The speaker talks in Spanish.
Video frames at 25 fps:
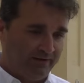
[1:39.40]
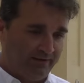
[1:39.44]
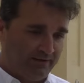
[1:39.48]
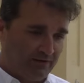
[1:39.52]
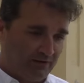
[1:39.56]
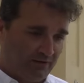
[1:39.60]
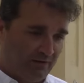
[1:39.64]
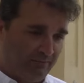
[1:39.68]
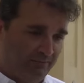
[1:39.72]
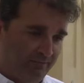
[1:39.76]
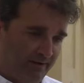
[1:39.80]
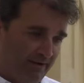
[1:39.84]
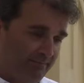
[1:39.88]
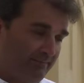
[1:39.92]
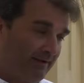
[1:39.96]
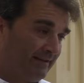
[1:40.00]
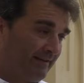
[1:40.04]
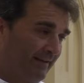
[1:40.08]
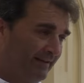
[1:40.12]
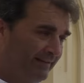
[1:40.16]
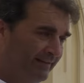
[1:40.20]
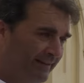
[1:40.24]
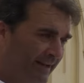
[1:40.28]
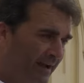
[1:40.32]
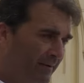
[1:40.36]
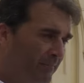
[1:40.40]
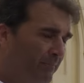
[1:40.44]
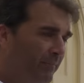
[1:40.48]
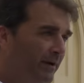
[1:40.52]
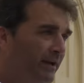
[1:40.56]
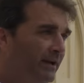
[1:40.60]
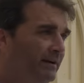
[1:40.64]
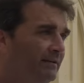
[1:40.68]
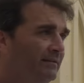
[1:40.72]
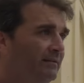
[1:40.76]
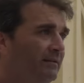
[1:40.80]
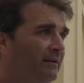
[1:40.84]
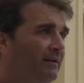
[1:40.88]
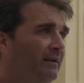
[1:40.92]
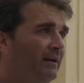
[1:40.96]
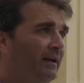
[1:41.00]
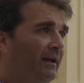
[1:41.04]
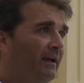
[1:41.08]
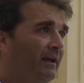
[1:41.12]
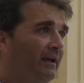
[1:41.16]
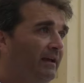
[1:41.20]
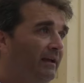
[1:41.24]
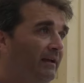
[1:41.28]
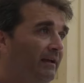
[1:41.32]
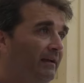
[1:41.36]
este año también bastante amplia.
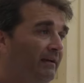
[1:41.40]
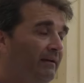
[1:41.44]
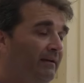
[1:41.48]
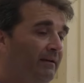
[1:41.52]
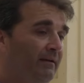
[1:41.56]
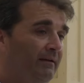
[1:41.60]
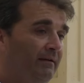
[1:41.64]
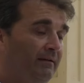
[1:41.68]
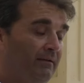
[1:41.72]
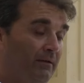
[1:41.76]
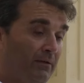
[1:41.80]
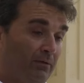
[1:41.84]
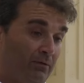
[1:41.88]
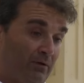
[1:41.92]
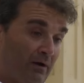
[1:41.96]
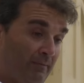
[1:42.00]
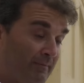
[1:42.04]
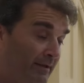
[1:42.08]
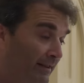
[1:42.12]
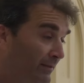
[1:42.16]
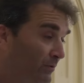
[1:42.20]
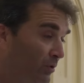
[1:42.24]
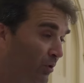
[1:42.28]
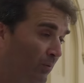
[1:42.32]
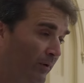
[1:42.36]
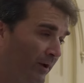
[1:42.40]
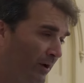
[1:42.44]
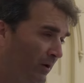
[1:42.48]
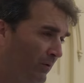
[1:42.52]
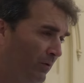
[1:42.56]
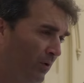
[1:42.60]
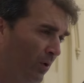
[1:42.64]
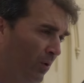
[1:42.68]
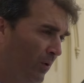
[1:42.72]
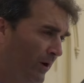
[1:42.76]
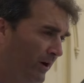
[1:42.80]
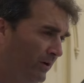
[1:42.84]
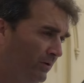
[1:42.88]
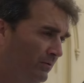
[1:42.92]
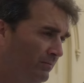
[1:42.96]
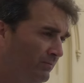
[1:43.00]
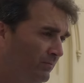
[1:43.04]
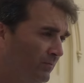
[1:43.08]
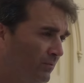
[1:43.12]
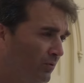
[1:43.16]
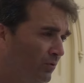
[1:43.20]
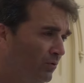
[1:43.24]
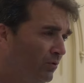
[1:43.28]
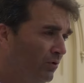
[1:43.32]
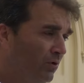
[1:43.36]
Eh, solamente hubieron dos huecos,
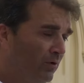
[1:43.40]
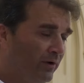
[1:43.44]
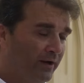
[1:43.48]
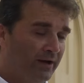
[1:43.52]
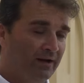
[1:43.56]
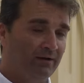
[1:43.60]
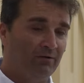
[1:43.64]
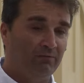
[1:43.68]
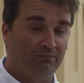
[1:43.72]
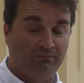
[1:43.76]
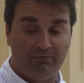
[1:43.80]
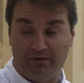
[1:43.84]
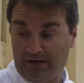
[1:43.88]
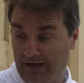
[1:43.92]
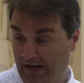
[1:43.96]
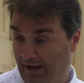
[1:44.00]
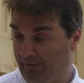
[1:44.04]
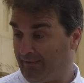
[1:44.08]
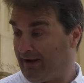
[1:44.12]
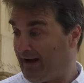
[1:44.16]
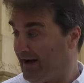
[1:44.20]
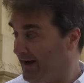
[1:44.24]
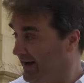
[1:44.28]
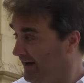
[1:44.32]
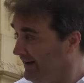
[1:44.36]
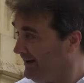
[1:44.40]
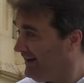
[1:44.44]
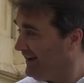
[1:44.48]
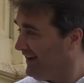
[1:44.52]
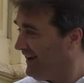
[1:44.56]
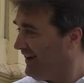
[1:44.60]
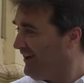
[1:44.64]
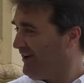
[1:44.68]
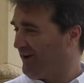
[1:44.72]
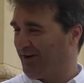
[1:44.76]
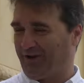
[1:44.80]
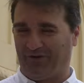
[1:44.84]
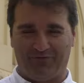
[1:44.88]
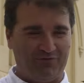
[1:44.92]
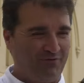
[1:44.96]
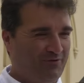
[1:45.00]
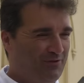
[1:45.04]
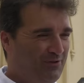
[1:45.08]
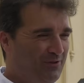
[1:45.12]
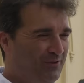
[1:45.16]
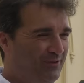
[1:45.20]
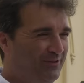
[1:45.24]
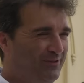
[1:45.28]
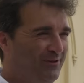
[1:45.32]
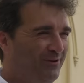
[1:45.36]
uno en la baja, que,
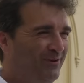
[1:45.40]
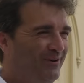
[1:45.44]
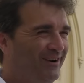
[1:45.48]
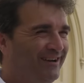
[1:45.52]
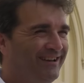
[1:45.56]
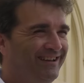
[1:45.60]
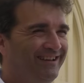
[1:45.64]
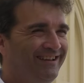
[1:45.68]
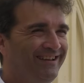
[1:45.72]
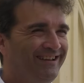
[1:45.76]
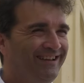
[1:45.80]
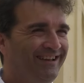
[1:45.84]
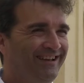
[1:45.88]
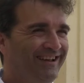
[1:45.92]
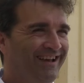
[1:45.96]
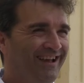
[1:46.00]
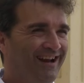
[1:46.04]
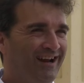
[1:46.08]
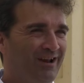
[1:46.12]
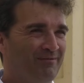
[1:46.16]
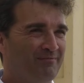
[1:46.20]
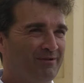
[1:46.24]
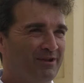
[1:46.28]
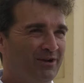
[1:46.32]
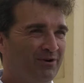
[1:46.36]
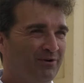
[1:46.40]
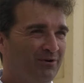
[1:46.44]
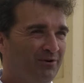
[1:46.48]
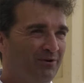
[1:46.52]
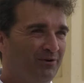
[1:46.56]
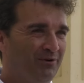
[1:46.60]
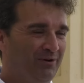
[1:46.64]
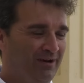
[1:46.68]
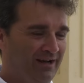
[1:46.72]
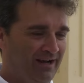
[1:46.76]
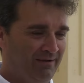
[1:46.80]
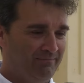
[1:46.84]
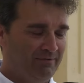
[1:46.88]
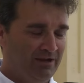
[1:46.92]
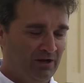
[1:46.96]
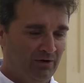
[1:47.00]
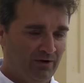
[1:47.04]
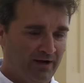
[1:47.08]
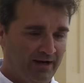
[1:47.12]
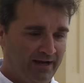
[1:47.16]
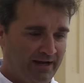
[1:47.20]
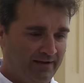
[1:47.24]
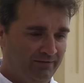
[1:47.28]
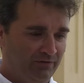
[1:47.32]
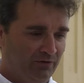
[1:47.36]
fue donde entró aquí el amigo, el
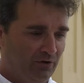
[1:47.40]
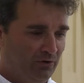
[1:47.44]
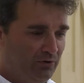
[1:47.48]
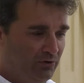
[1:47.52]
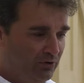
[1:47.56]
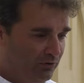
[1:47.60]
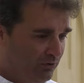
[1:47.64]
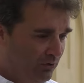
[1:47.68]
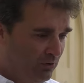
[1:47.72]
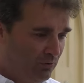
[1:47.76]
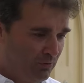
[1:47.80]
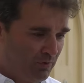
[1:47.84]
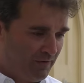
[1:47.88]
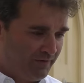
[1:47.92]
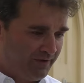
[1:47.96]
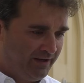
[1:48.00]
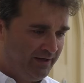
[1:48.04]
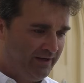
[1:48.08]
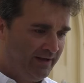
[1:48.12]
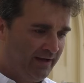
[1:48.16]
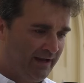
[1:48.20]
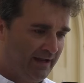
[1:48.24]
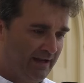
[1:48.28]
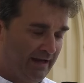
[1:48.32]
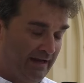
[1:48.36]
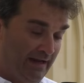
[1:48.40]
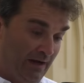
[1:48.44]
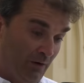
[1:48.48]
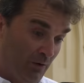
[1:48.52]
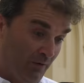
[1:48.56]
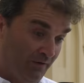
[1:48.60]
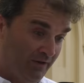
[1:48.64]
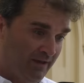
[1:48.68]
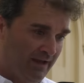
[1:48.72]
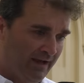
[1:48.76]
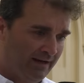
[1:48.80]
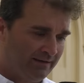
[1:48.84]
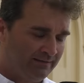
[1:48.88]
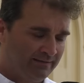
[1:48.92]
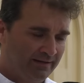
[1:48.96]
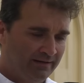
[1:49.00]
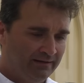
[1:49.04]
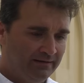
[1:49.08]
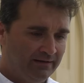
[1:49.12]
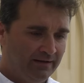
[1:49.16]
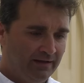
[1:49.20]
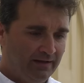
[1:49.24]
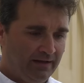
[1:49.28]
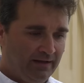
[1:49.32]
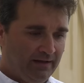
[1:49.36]
amigo Alejandro, y otro en cuadrilla, en la cuadrilla
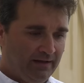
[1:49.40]
alta.